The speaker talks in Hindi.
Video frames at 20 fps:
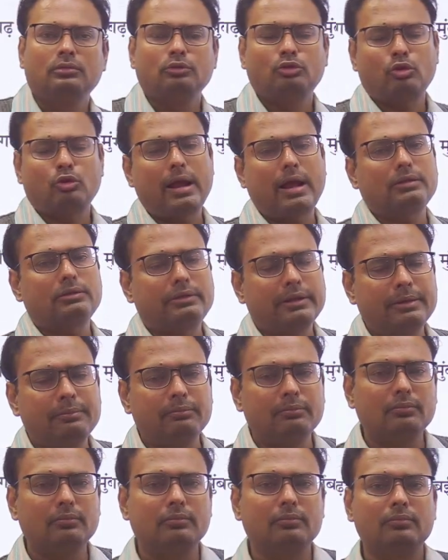सौराष्ट्र टीम
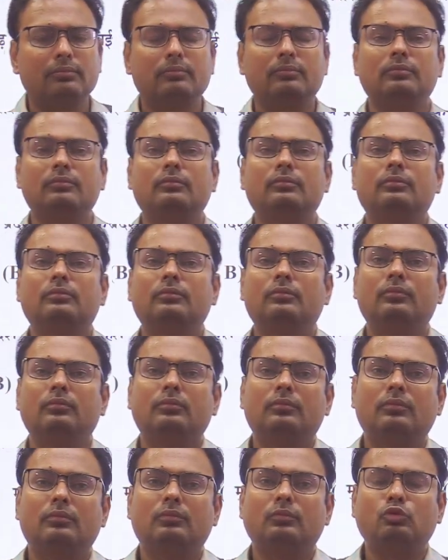
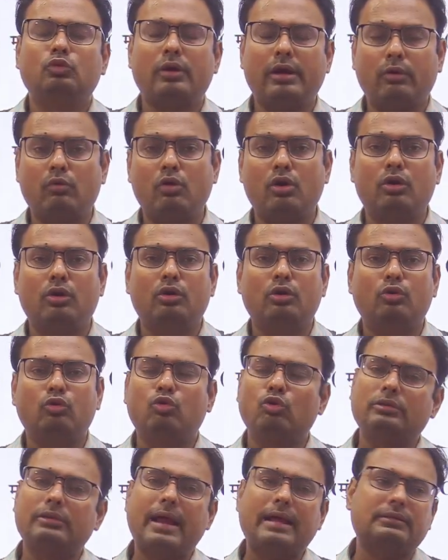जो है वो
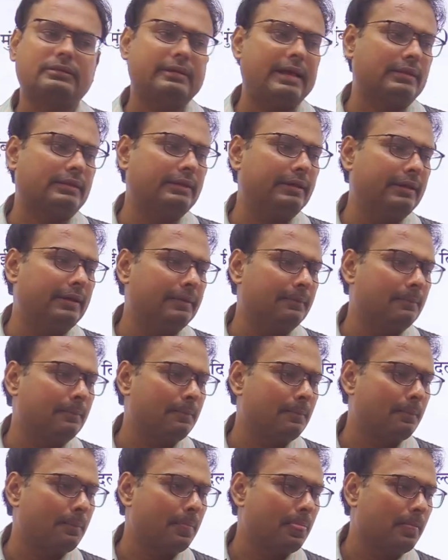गुजरात से आती है
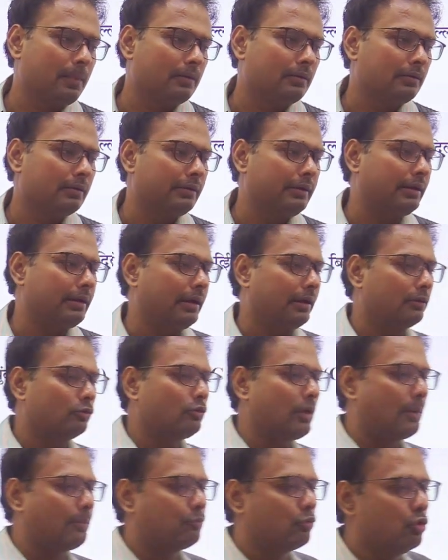ठीक है तो
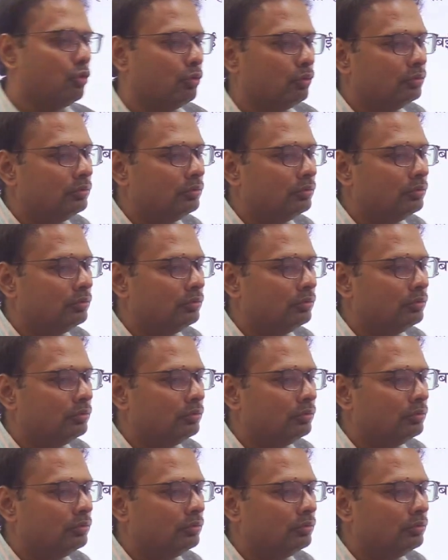आपको